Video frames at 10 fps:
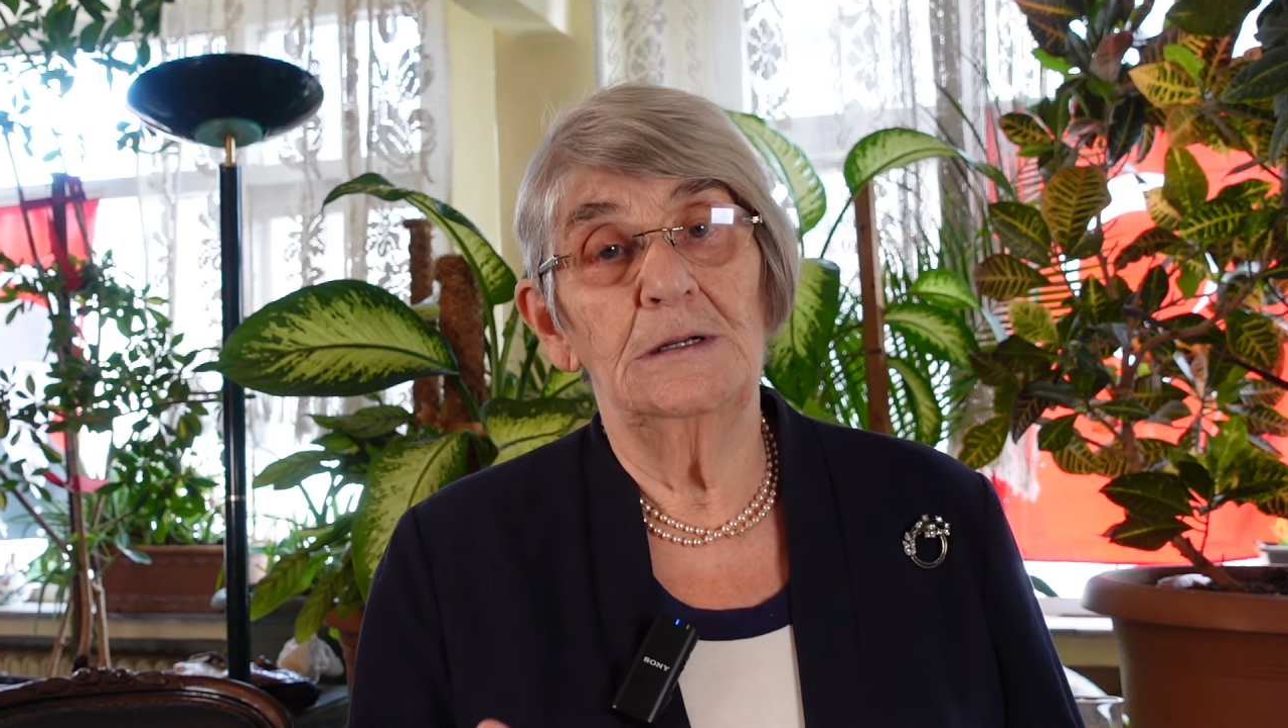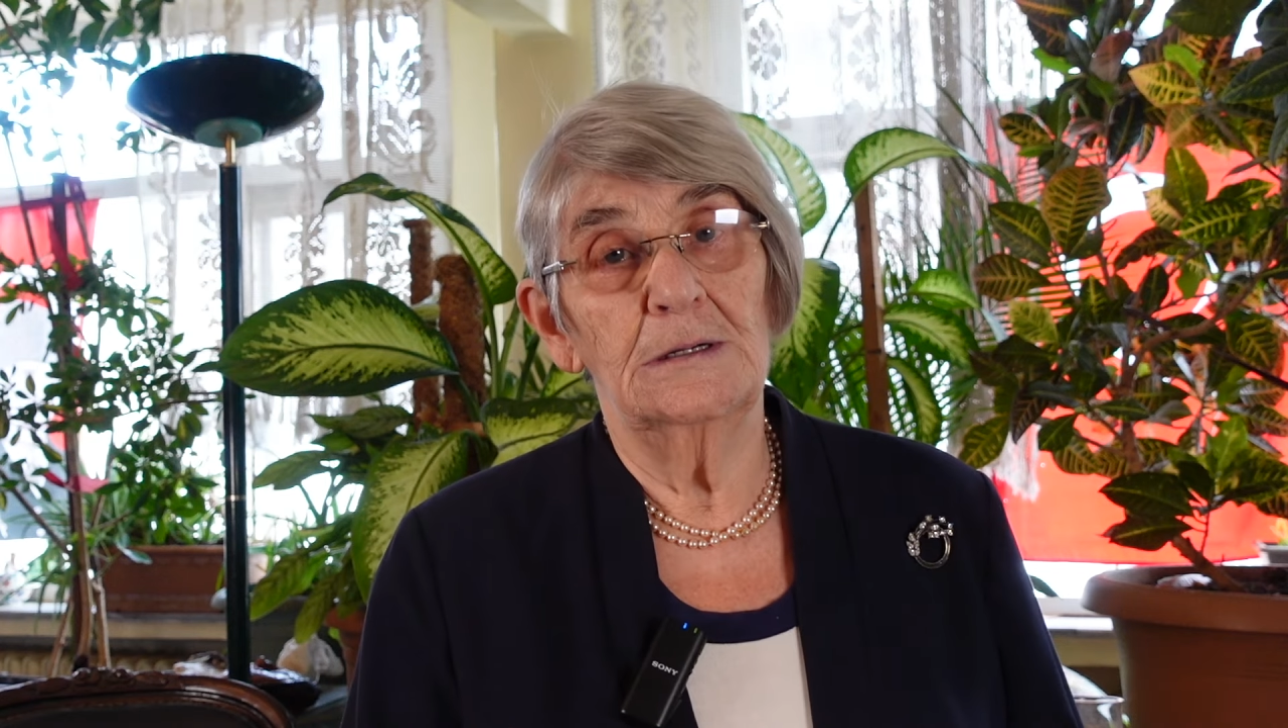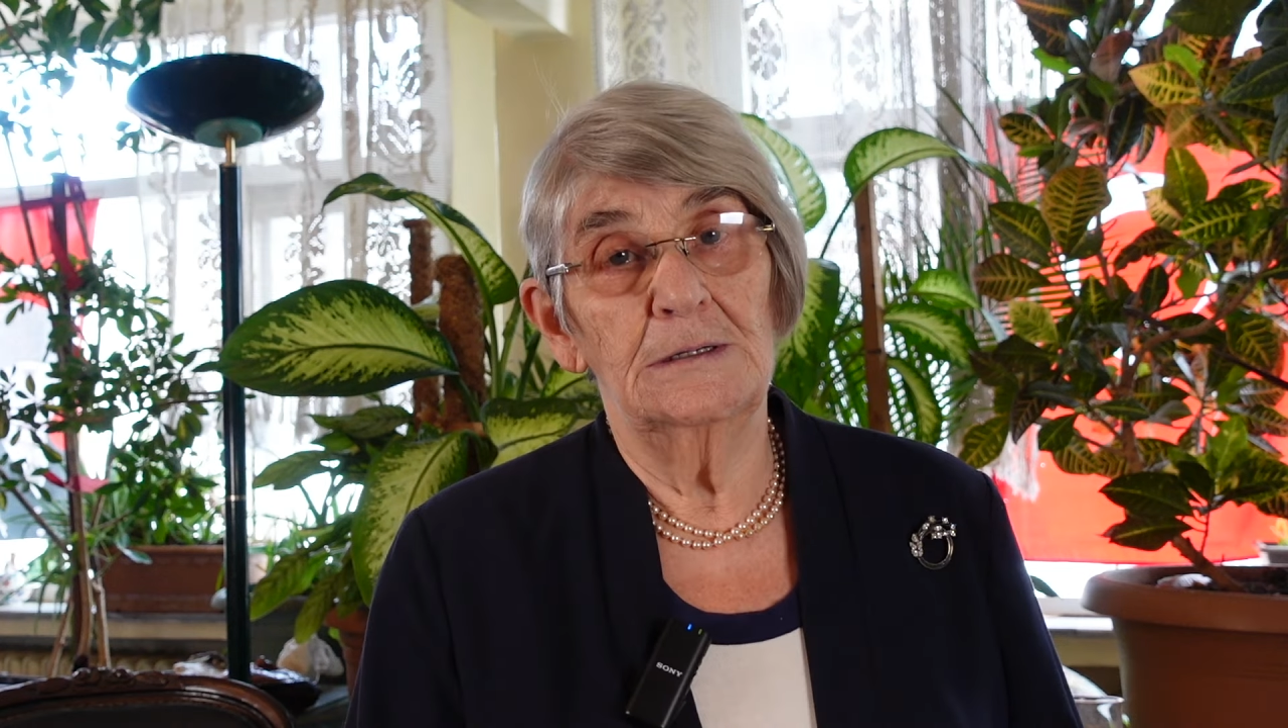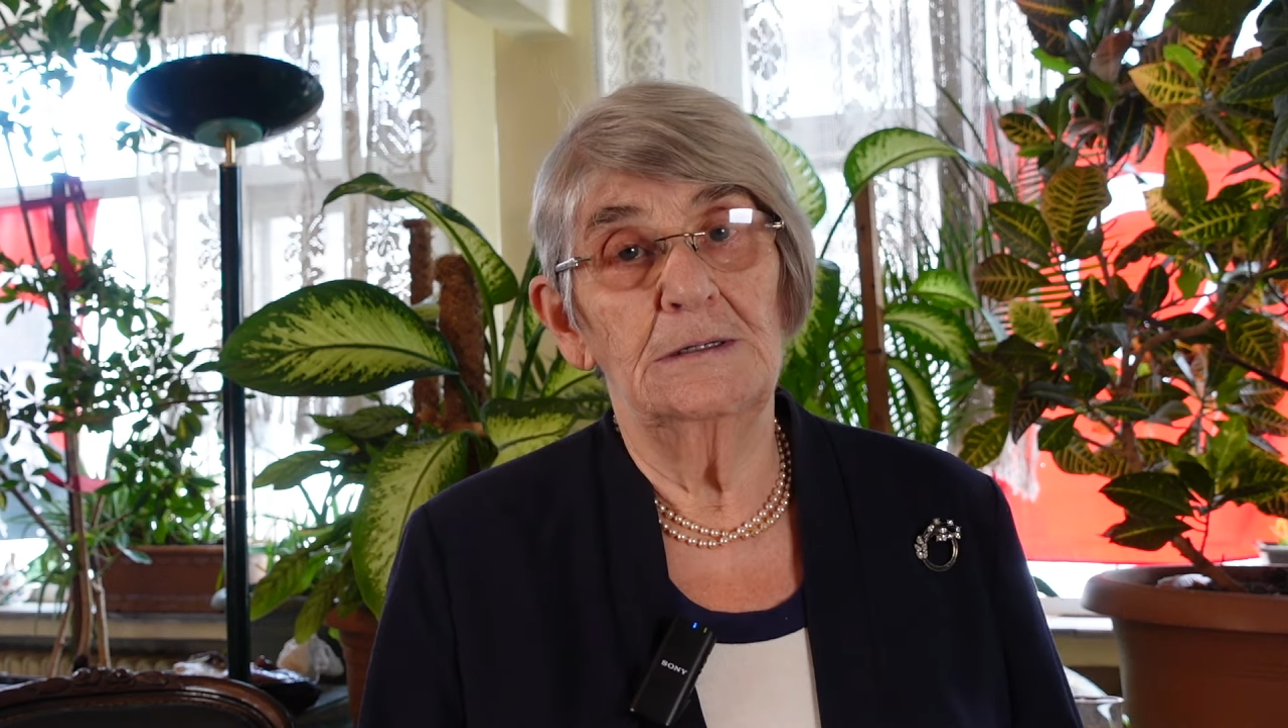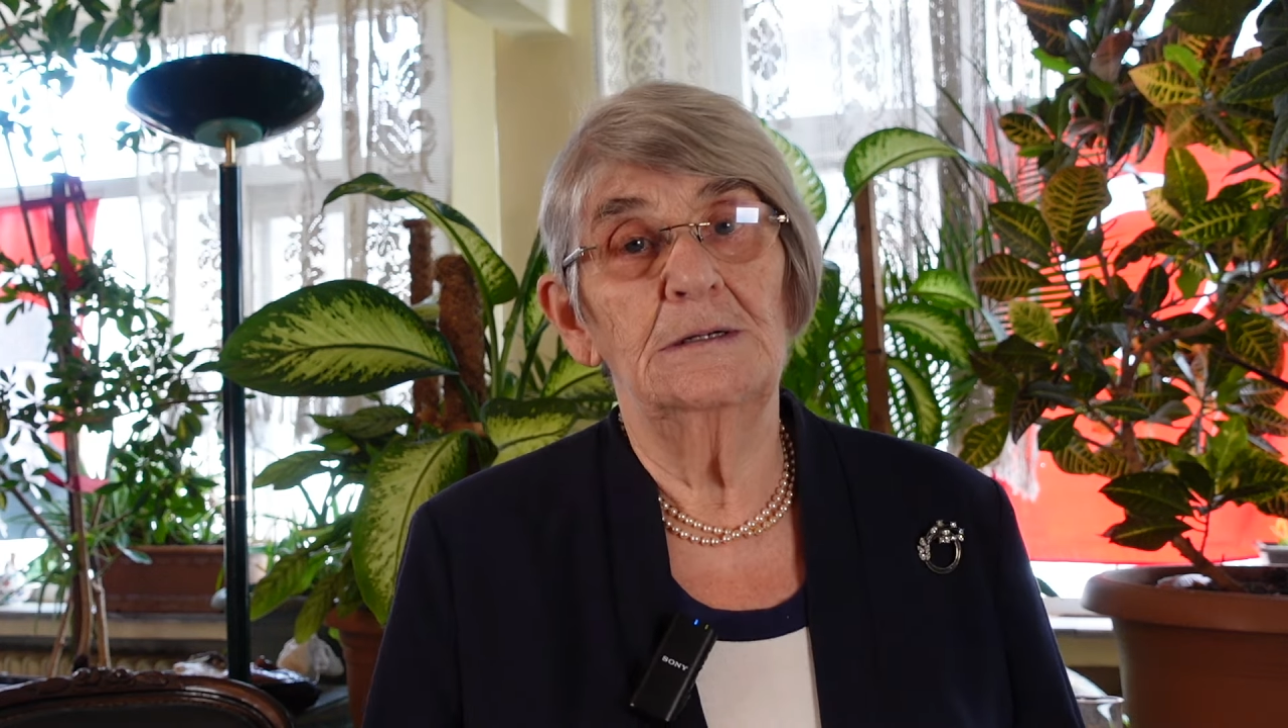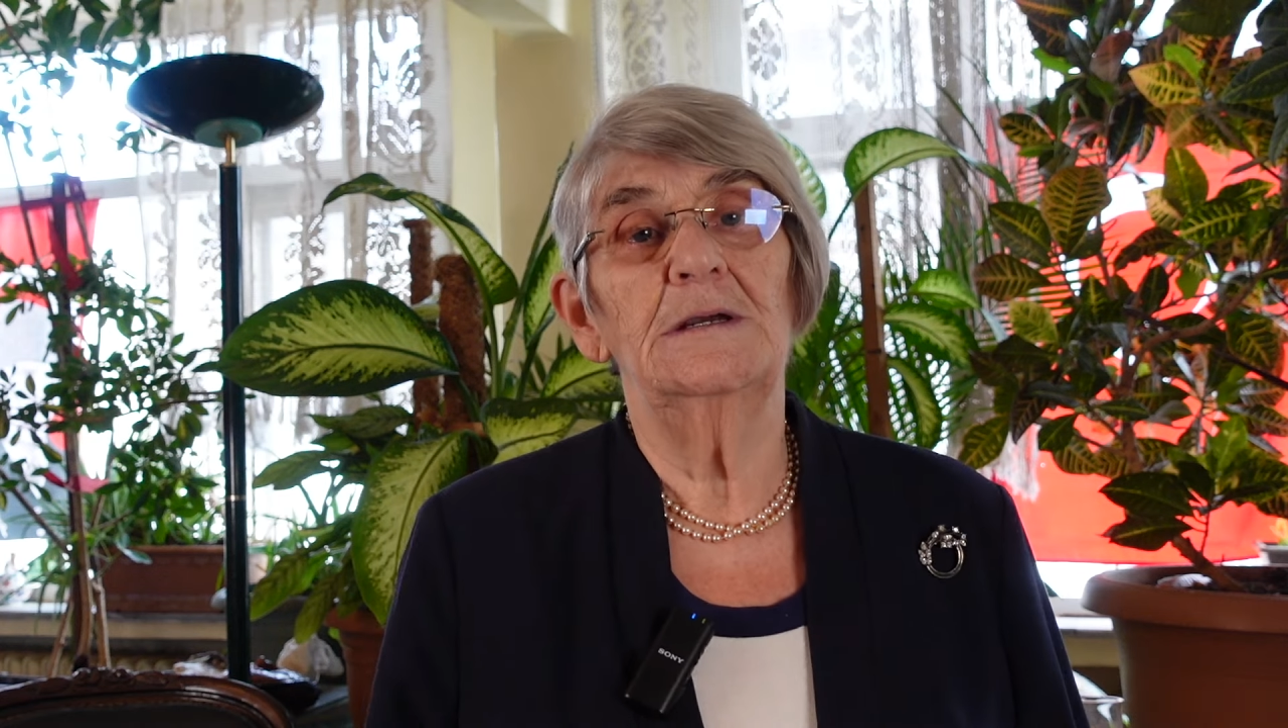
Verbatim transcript: e,